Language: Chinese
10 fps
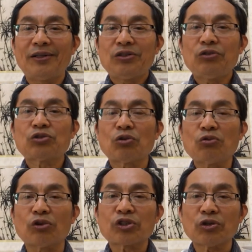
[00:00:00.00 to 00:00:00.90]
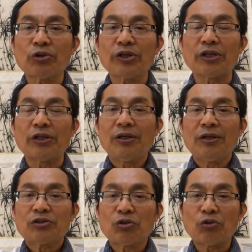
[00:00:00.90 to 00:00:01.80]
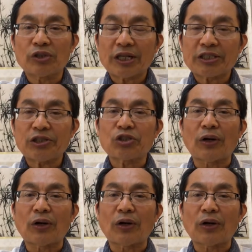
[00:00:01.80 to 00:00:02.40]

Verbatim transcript: 就是中国社会、中国这个政权